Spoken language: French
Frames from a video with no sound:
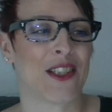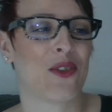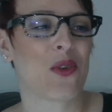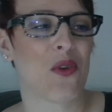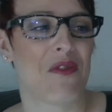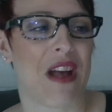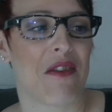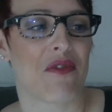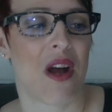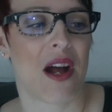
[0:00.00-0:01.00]
Donc on va
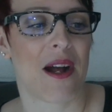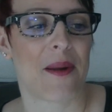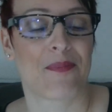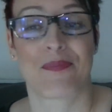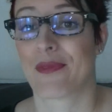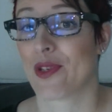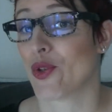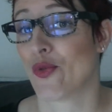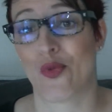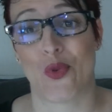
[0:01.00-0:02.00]
avoir
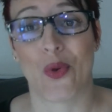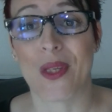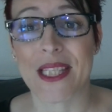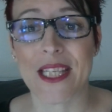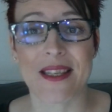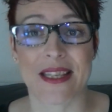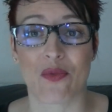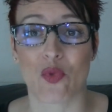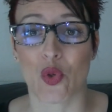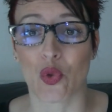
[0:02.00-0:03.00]
je vous le redis, si
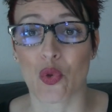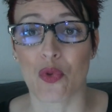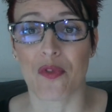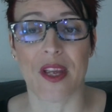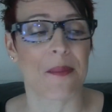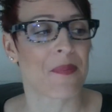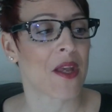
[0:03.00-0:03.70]
vous le trouvez,